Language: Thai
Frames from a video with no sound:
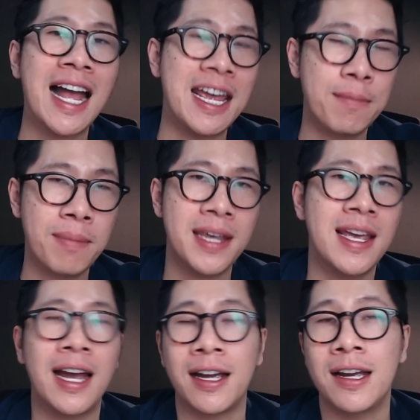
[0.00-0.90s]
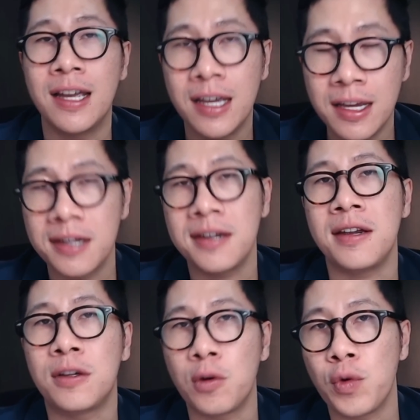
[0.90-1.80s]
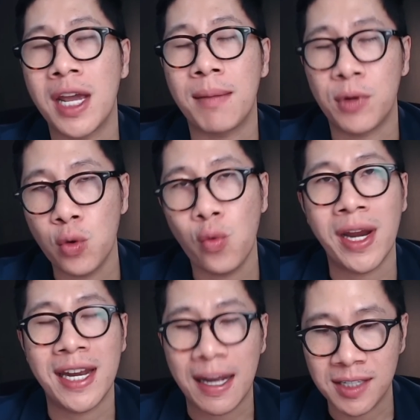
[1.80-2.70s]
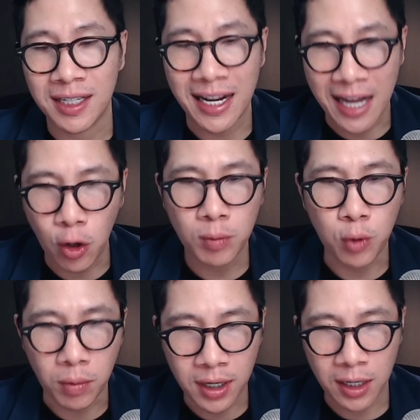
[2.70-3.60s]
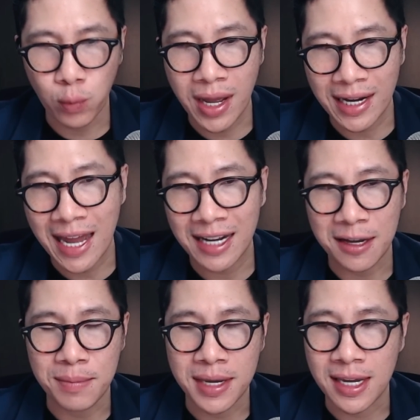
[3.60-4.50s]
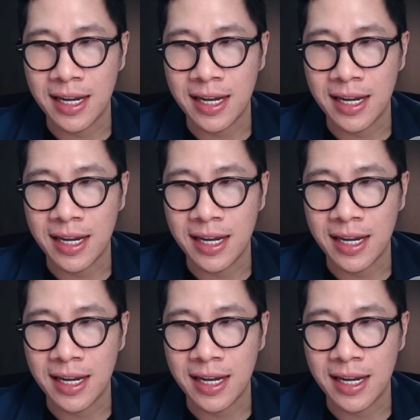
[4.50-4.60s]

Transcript: ยไปยังอีเทเรียมด้วยนะครับซึ่งในอนาคตผมก็คิดว่าน่าจะมี